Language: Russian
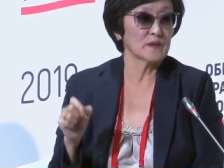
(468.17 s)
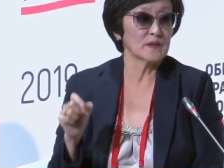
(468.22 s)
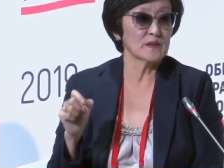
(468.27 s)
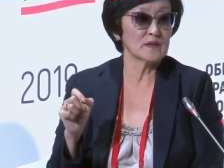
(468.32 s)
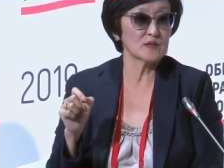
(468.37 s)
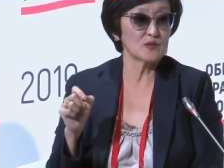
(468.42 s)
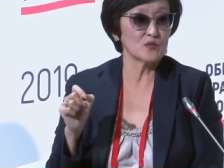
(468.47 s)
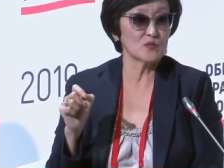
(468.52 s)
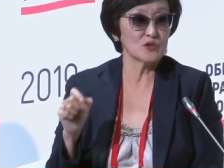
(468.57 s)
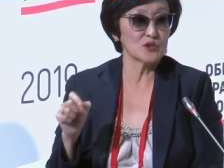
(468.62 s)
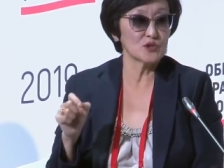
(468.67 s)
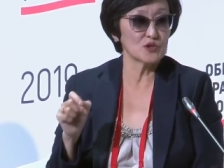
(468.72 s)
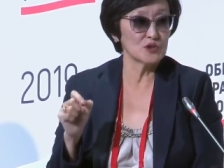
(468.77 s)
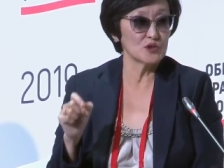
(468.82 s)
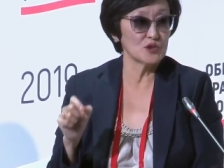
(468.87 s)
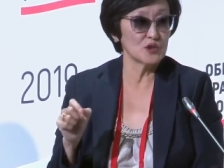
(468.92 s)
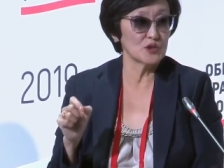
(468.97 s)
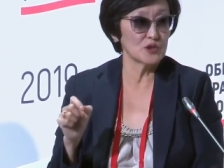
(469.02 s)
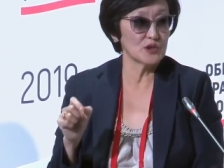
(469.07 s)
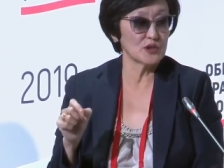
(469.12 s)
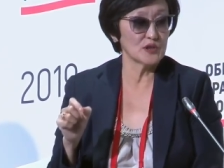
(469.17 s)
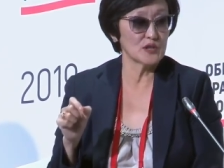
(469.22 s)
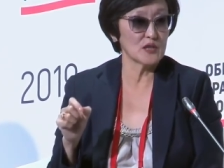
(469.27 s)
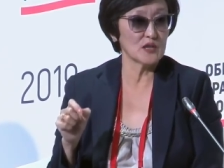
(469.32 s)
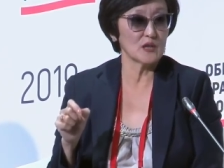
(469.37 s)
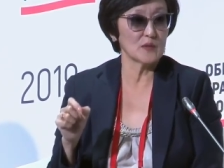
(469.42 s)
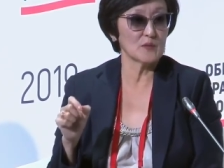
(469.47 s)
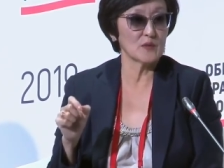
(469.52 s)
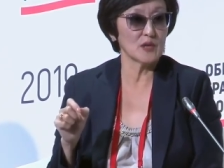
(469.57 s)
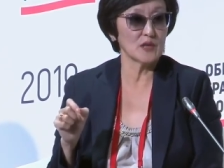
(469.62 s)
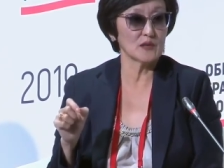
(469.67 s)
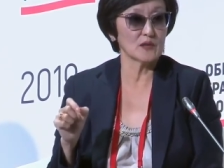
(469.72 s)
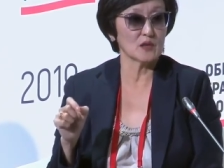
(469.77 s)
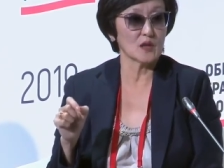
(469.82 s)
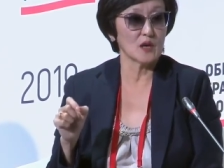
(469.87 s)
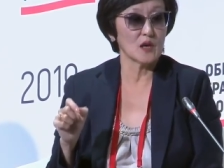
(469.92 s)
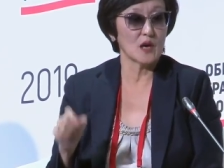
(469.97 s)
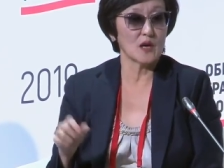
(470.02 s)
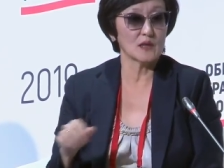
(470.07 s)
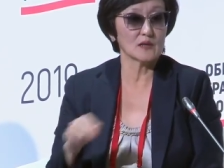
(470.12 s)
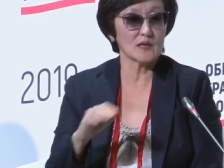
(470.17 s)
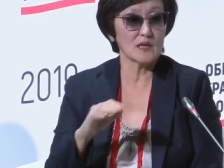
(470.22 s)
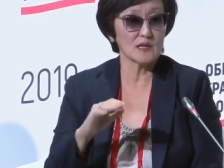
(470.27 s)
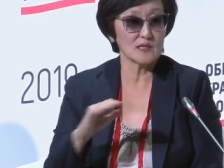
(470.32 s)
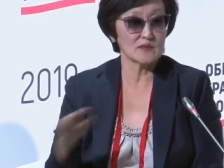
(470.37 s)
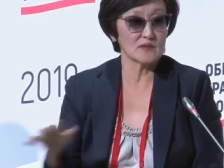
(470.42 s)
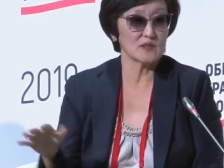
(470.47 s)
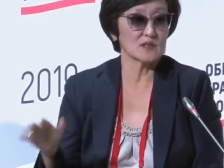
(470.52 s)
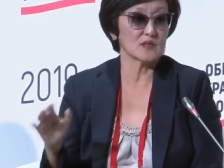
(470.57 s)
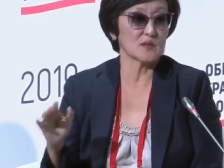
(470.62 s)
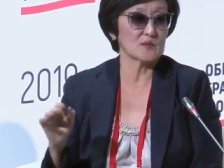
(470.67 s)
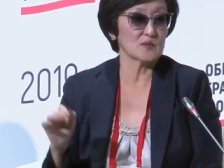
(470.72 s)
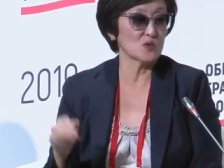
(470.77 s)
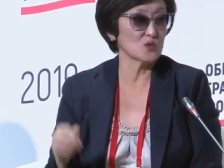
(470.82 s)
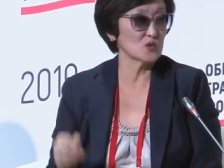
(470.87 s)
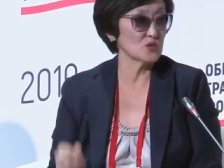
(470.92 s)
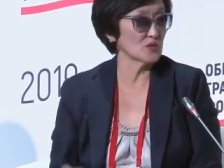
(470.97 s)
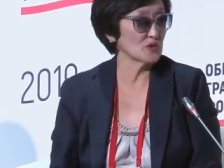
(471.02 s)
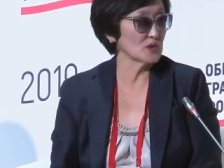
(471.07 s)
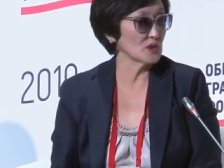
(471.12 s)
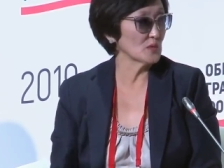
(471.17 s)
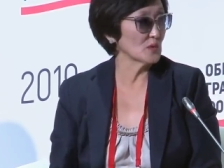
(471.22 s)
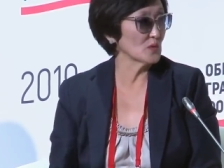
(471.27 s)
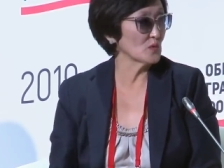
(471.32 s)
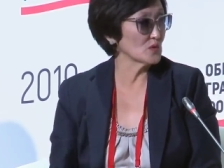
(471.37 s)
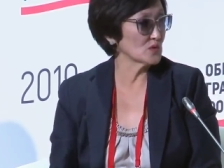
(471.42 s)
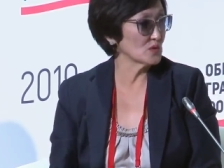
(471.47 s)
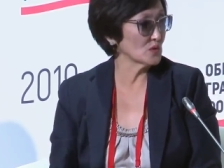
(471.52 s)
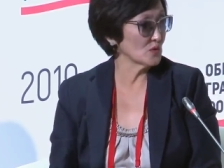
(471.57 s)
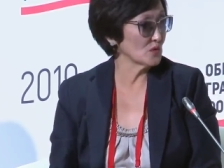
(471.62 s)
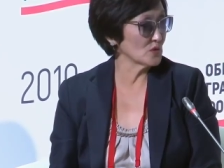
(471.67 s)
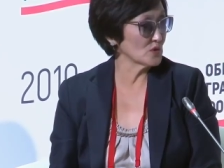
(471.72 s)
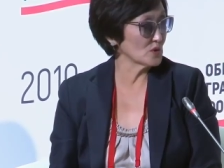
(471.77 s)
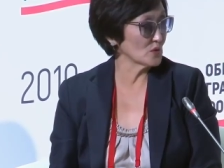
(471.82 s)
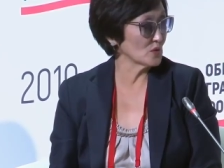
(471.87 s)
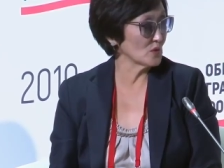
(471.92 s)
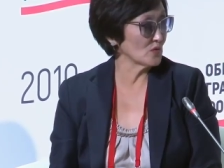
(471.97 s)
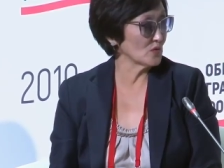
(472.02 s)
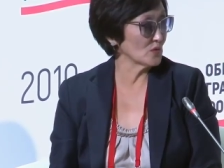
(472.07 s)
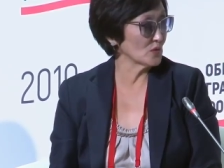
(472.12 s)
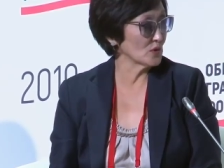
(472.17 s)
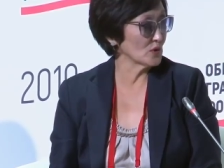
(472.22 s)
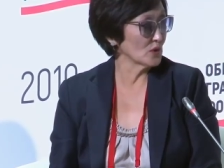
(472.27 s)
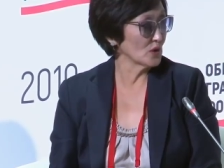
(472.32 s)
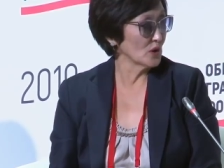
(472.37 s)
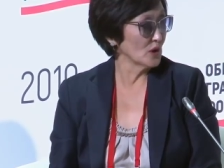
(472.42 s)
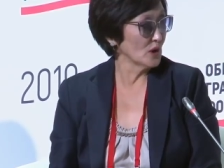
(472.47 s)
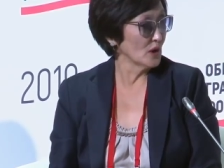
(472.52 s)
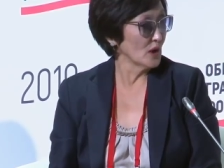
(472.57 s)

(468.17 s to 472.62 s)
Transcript: И на сегодняшний день региональный оператор отказывается обслуживать неблагоустроенный жилой фонд.